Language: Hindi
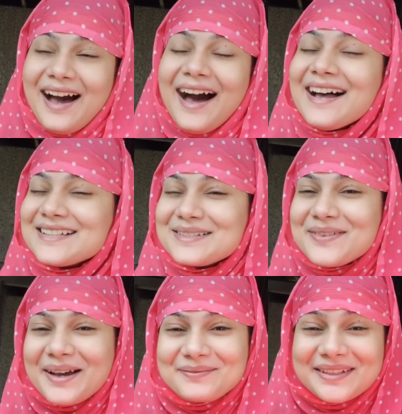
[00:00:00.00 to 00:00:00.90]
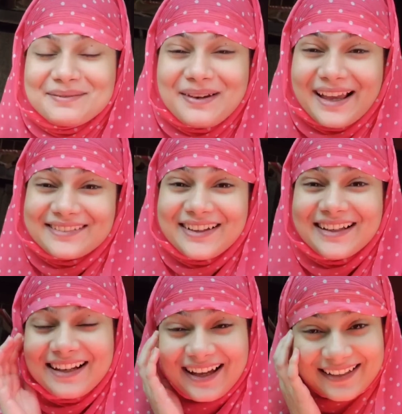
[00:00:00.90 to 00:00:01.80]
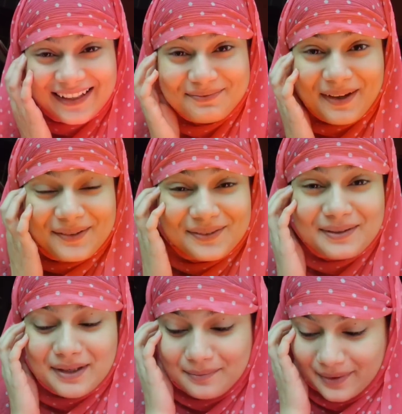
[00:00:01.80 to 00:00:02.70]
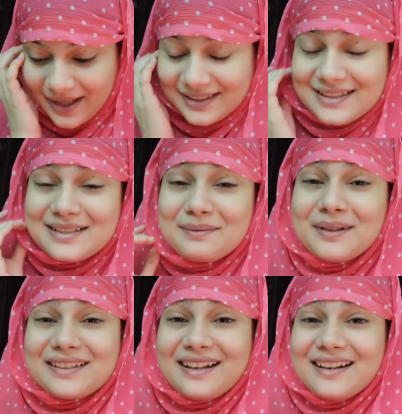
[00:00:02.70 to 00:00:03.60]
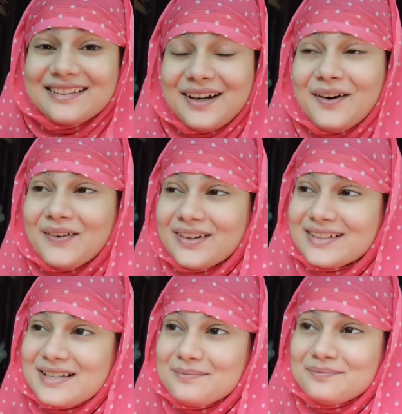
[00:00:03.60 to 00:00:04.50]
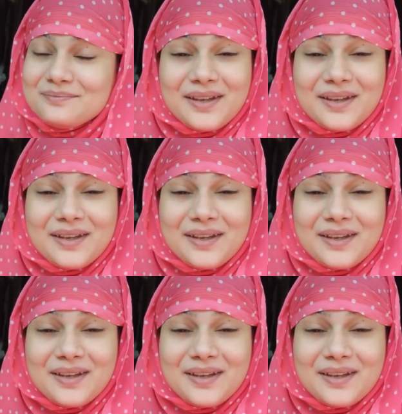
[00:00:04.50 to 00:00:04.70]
आज मैं अपनी ब्लैक वाली अनारकली पहनूंगी मेरा बड़ा दिन से मन कर रहा था और जब